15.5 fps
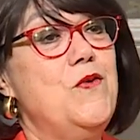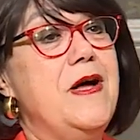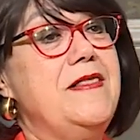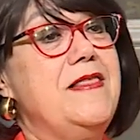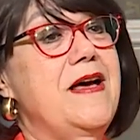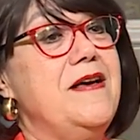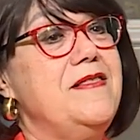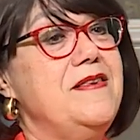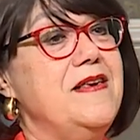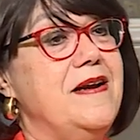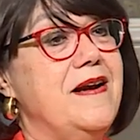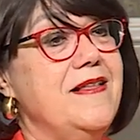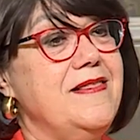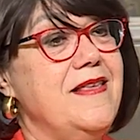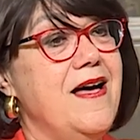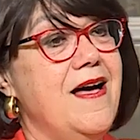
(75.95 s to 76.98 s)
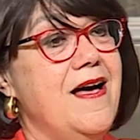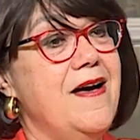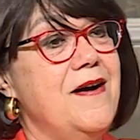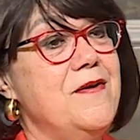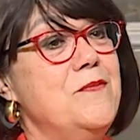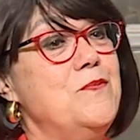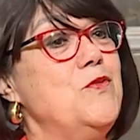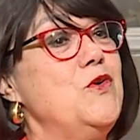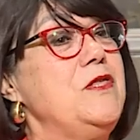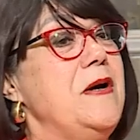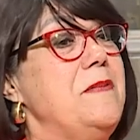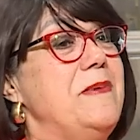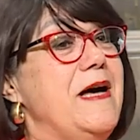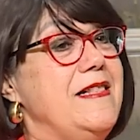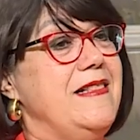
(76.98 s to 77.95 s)
وتأثيراتها
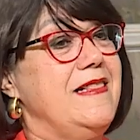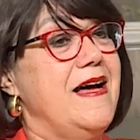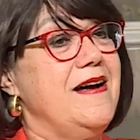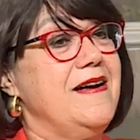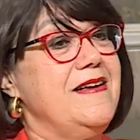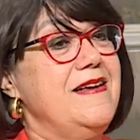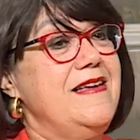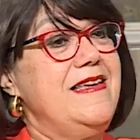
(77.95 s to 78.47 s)
متبادلة